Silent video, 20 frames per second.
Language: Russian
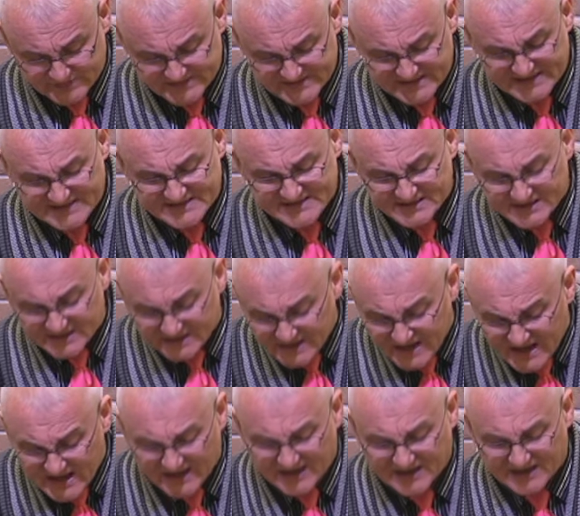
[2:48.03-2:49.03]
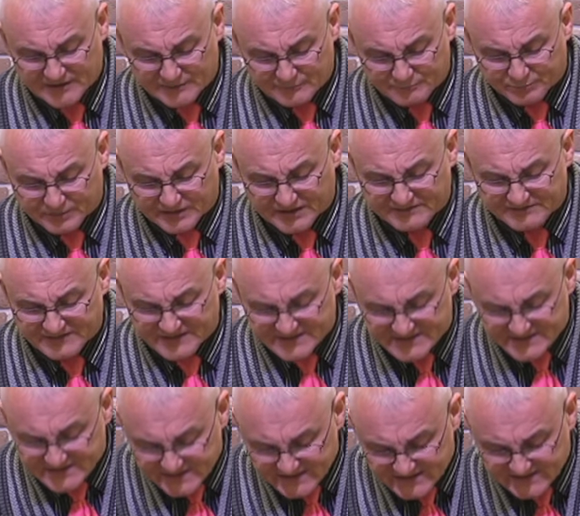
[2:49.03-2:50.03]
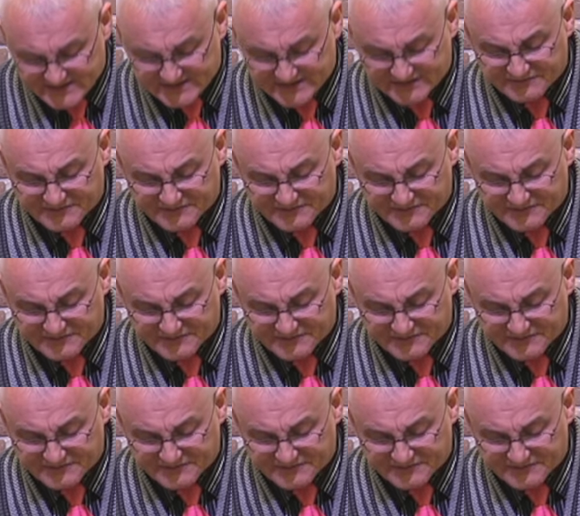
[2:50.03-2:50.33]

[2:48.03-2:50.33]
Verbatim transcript: со страхом проводите